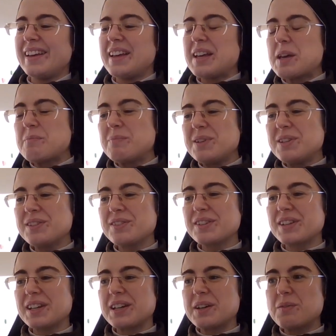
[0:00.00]
E
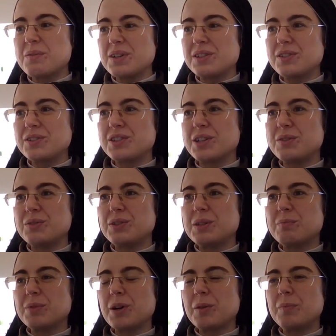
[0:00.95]
penso che questo ci aiuti